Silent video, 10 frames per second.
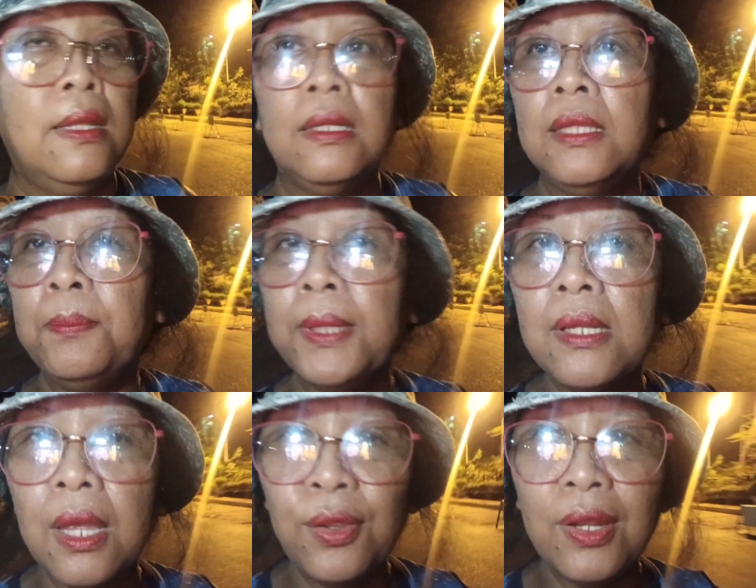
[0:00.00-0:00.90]
ayan
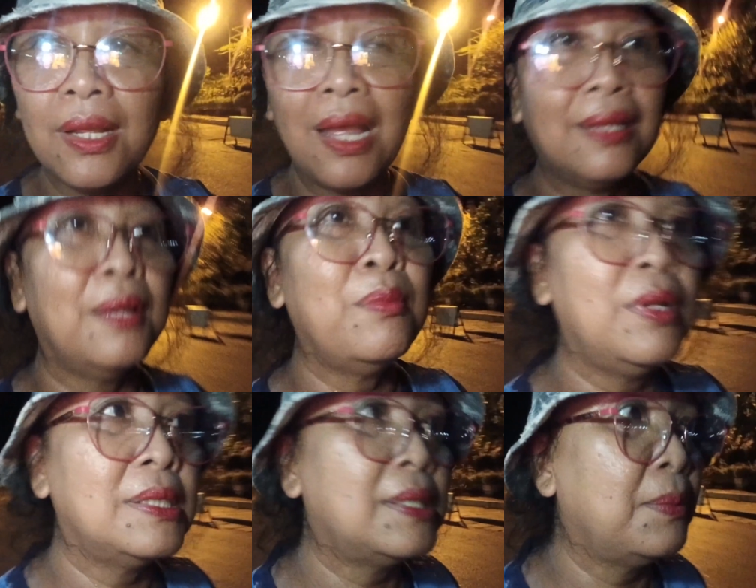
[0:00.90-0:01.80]
nagtipid ngayon ng ating
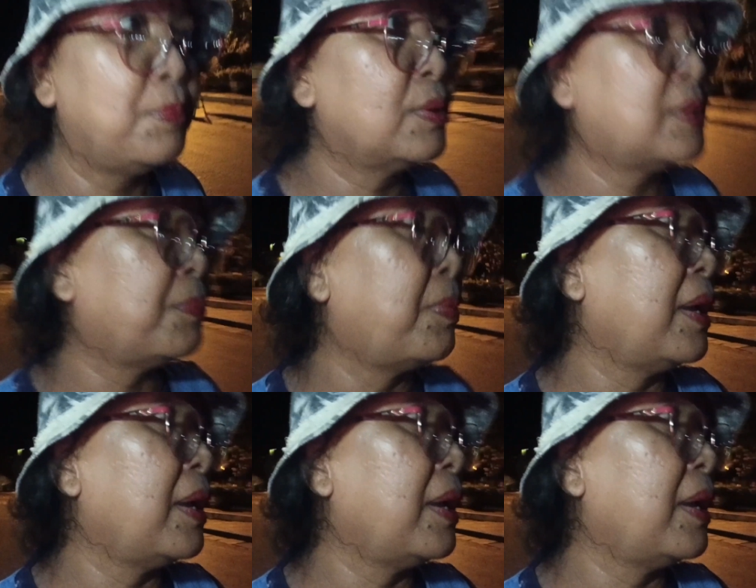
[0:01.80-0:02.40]
munisipyo sa